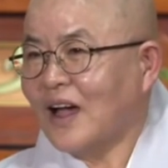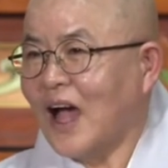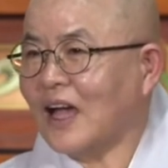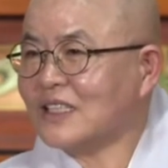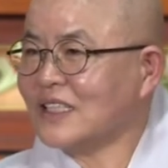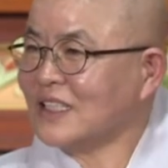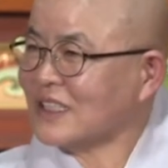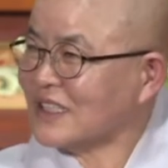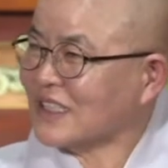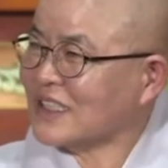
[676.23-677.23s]

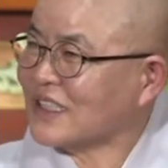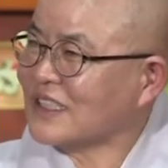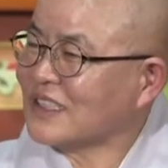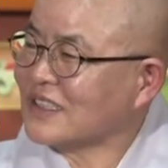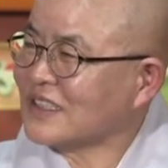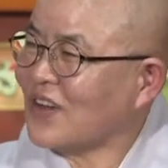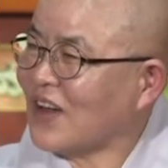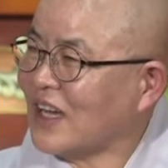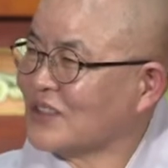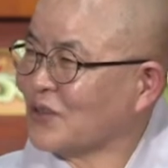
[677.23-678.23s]
아니 그
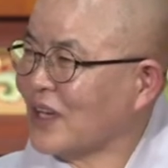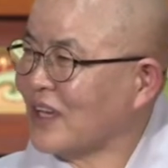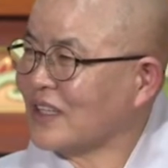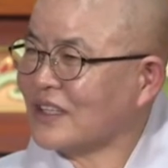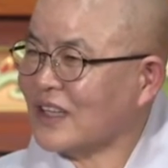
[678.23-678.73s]
석가족의